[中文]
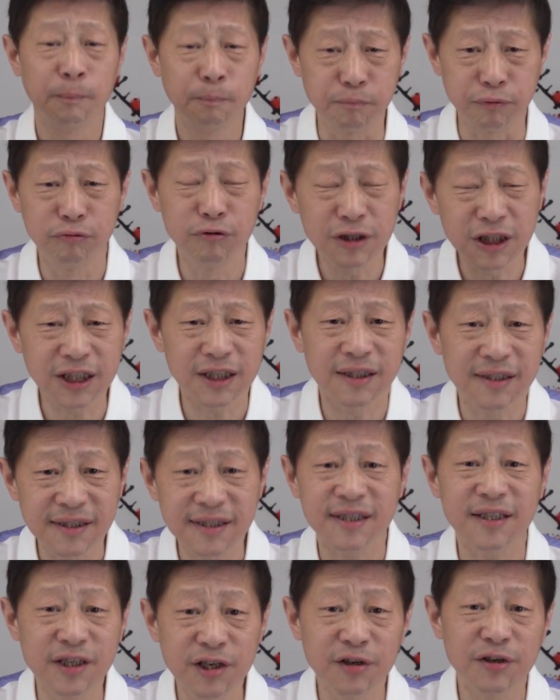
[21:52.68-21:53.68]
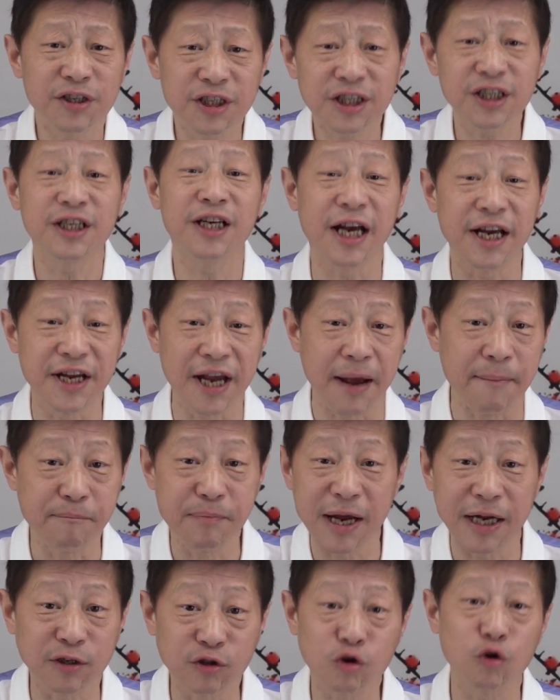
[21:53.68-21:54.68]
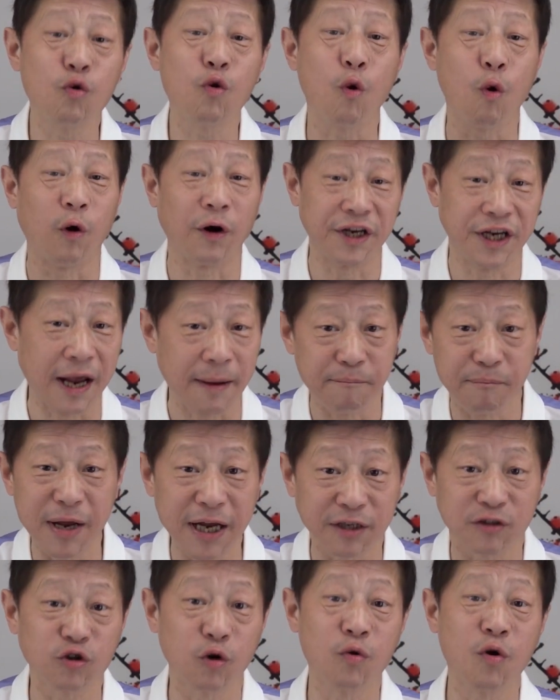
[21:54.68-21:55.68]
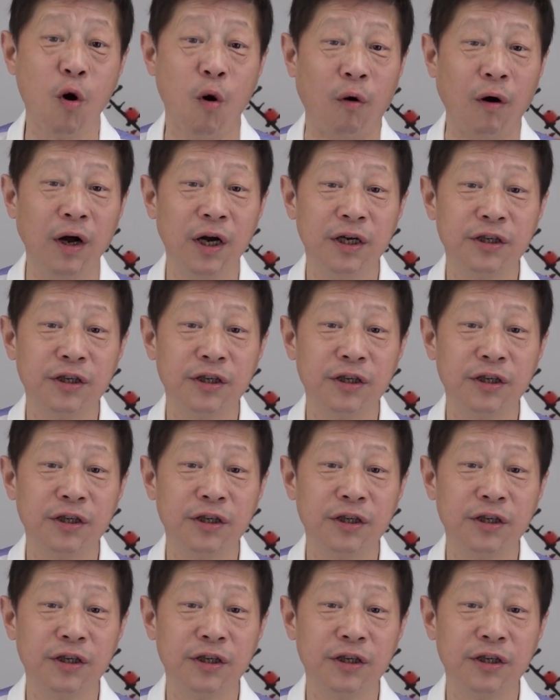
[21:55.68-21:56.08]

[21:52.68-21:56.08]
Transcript: 不是自由世界演变中国演变中共，